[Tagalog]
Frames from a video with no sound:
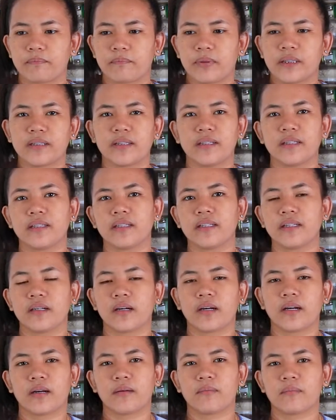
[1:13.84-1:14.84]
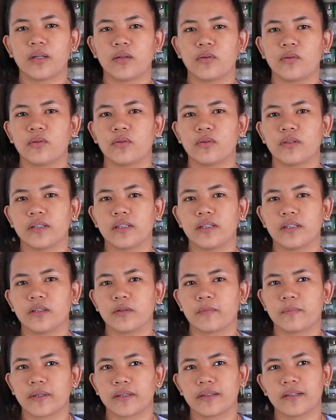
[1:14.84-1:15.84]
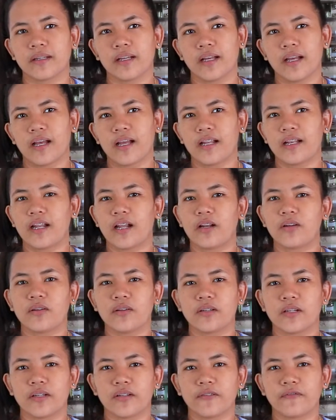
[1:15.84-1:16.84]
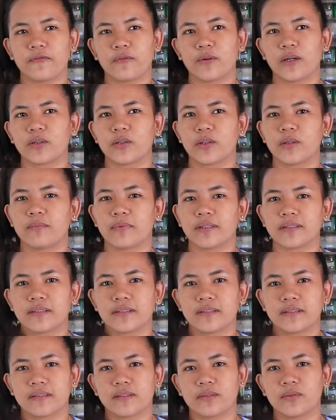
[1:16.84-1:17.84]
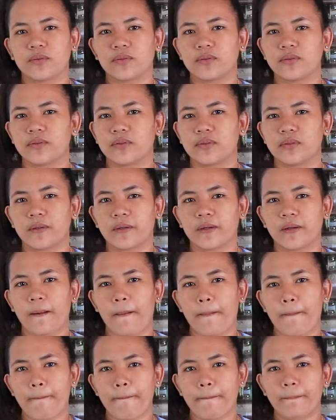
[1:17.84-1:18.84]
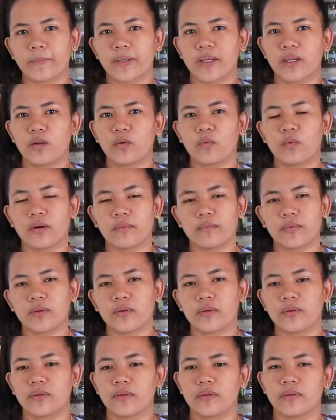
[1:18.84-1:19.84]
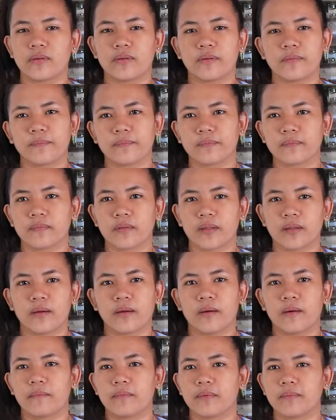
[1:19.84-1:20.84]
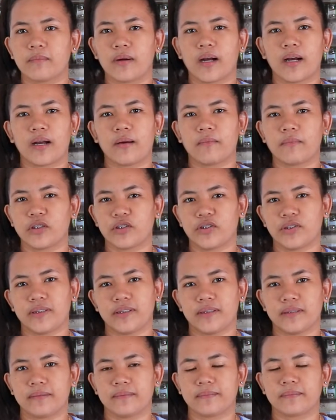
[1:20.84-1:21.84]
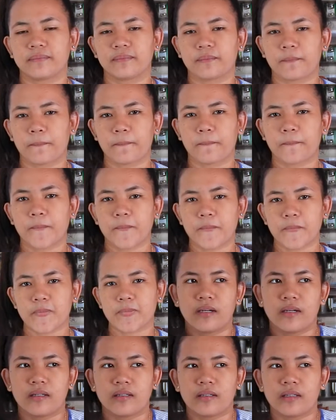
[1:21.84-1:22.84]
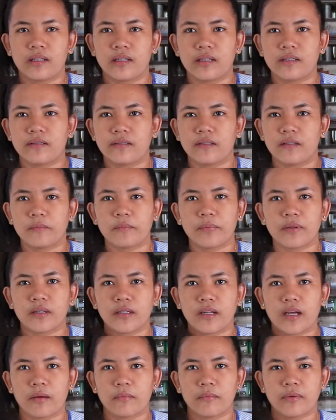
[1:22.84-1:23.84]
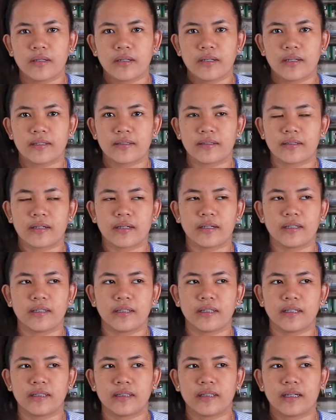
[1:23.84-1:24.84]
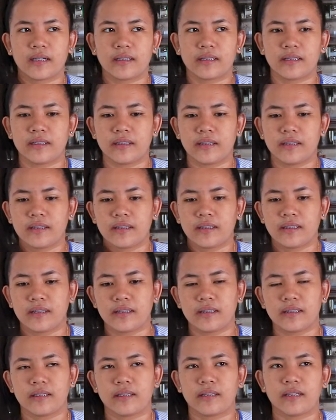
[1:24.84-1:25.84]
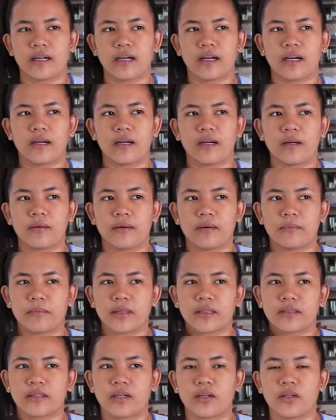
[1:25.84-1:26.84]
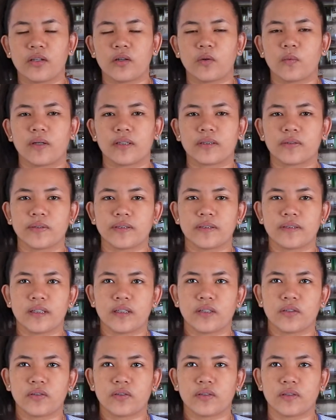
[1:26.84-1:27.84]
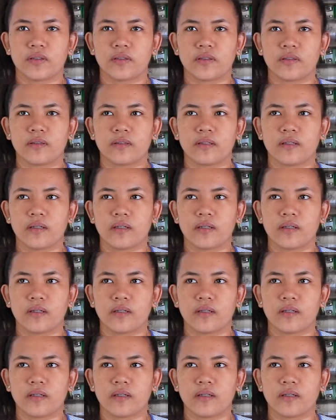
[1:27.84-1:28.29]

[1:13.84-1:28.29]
Pati hindi ka malulugi dito pag lalo na if watermax yung kinuha mong mga machine. Naisipan namin at saka nila daddy na magtayo ng water station.